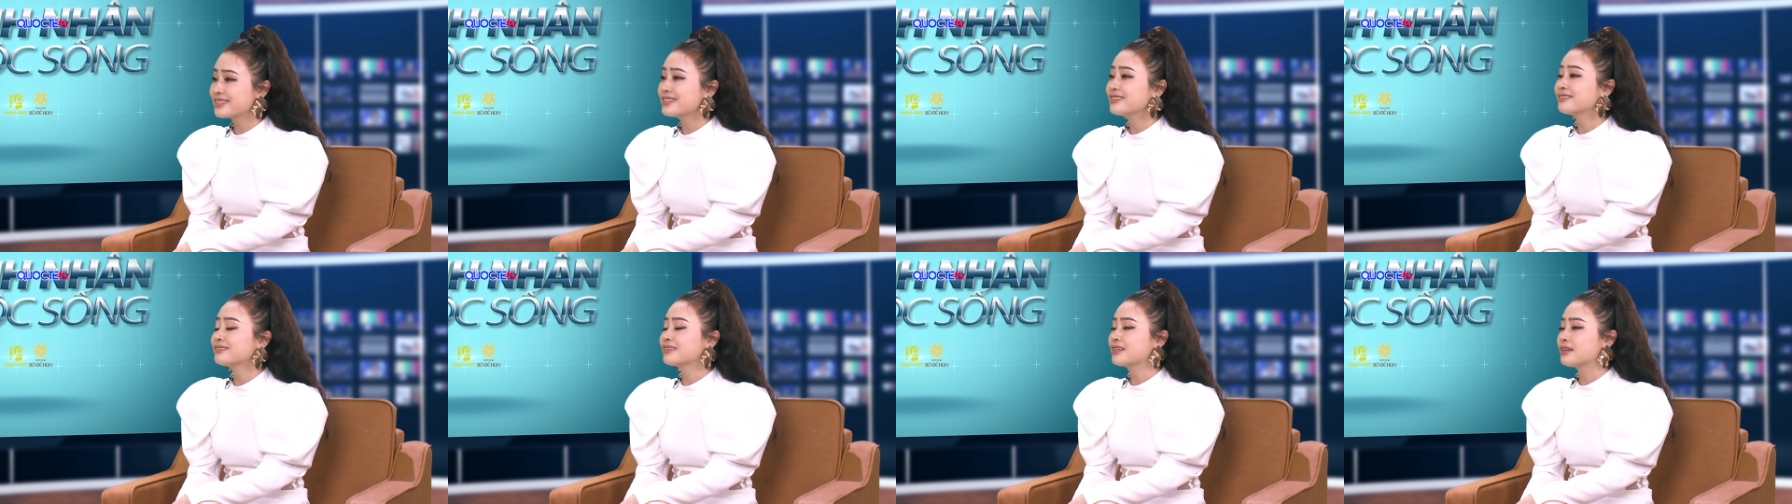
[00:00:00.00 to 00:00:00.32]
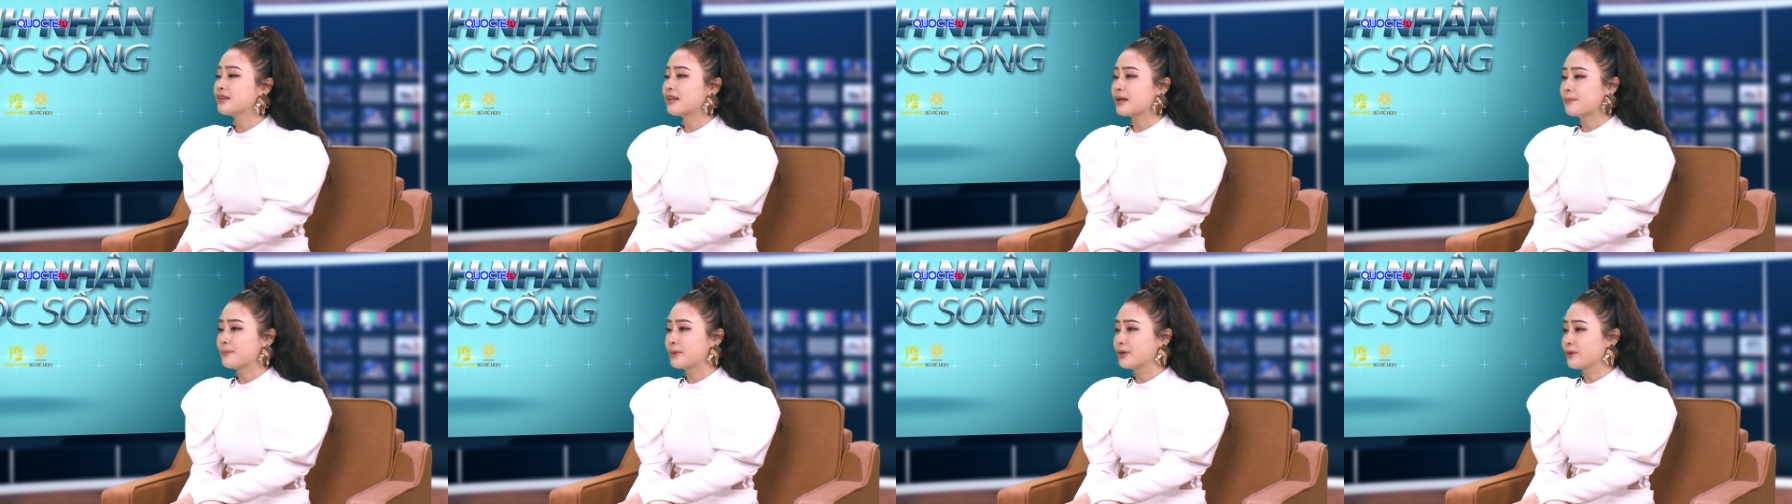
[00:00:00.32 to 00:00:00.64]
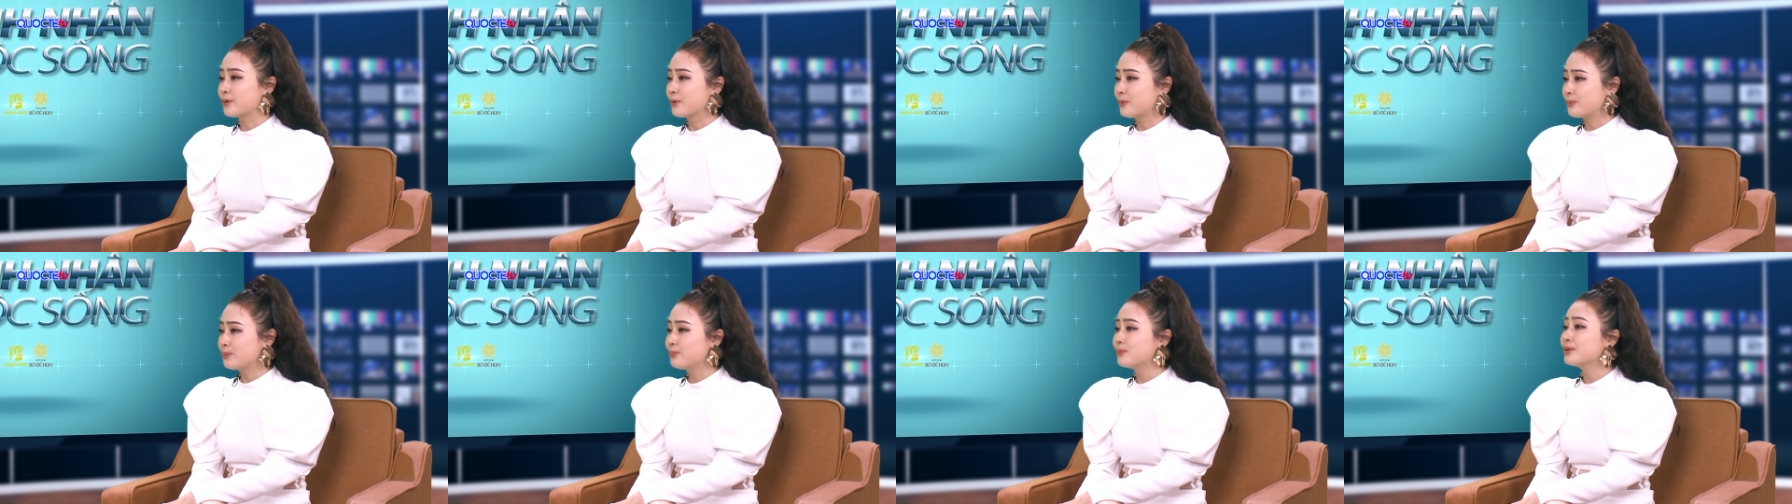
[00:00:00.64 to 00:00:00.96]
xin thì là
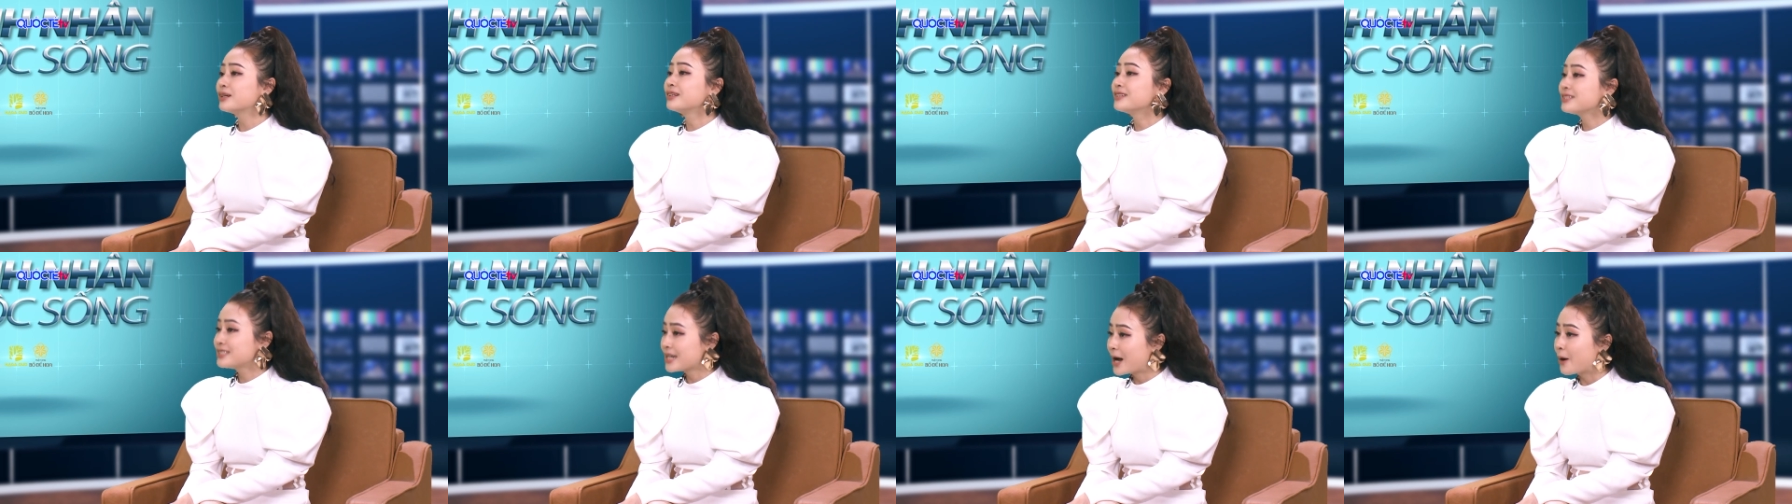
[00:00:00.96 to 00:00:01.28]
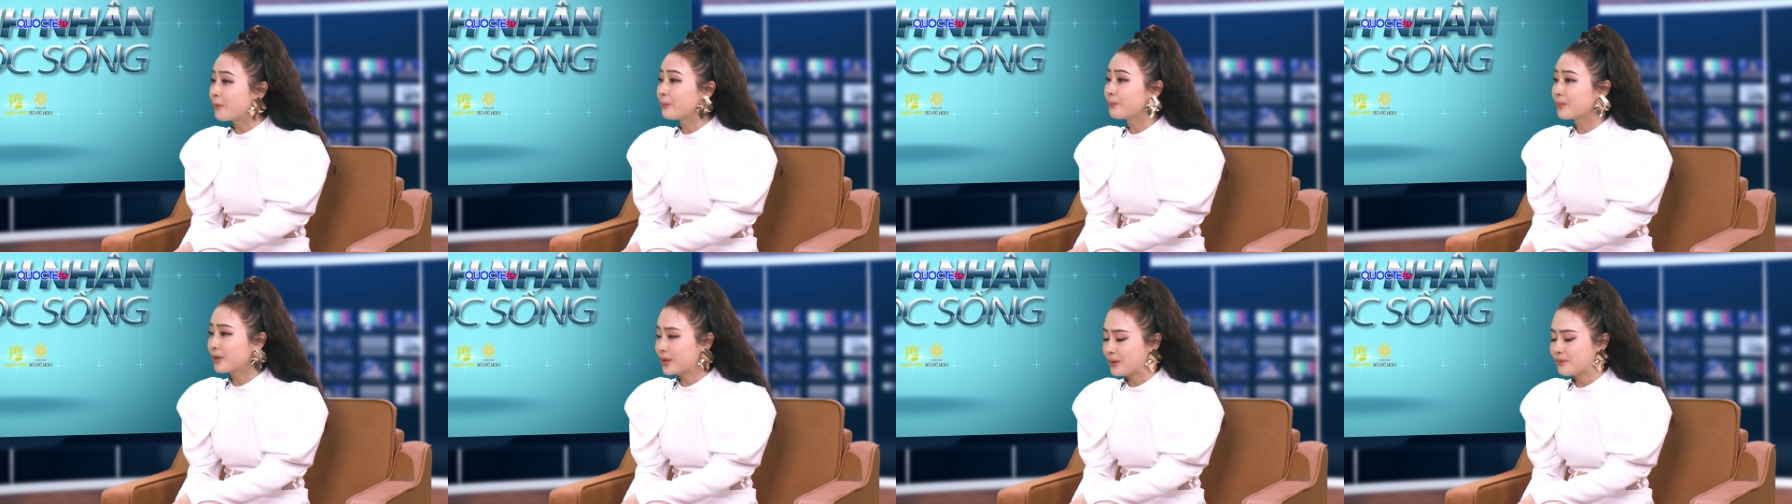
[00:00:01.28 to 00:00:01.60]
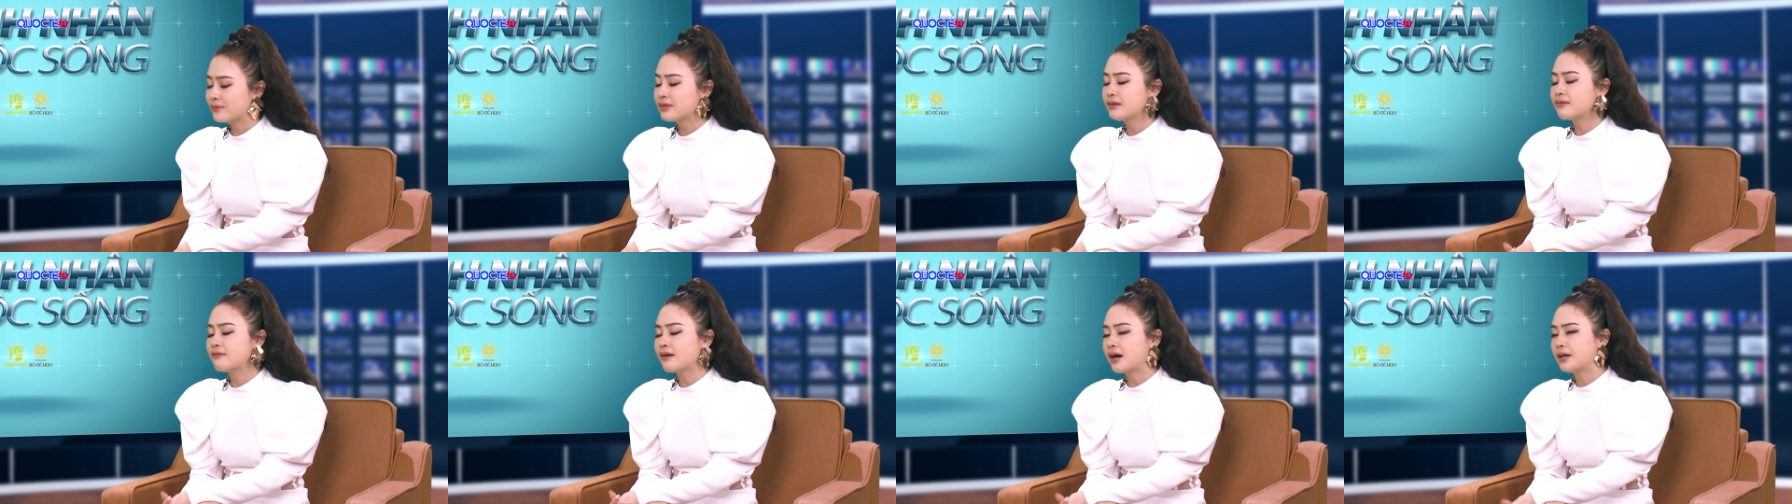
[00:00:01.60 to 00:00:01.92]
mình cũng cưới chồng
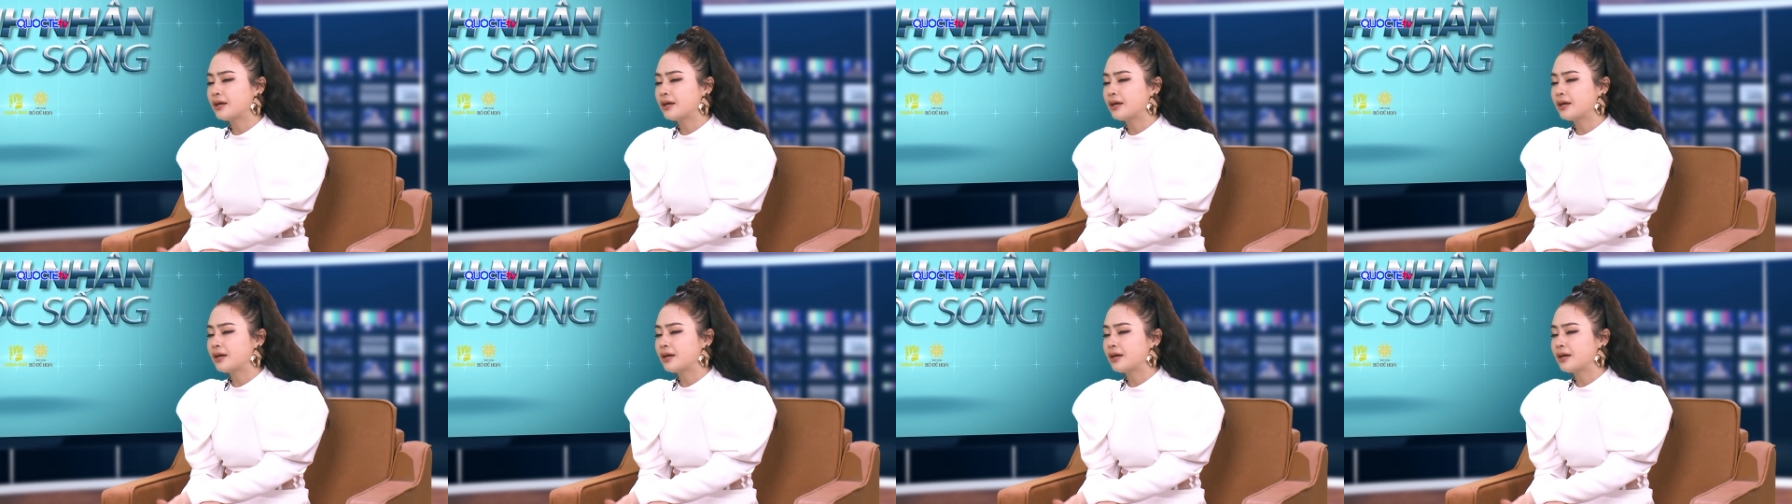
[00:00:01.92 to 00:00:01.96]
kiểu như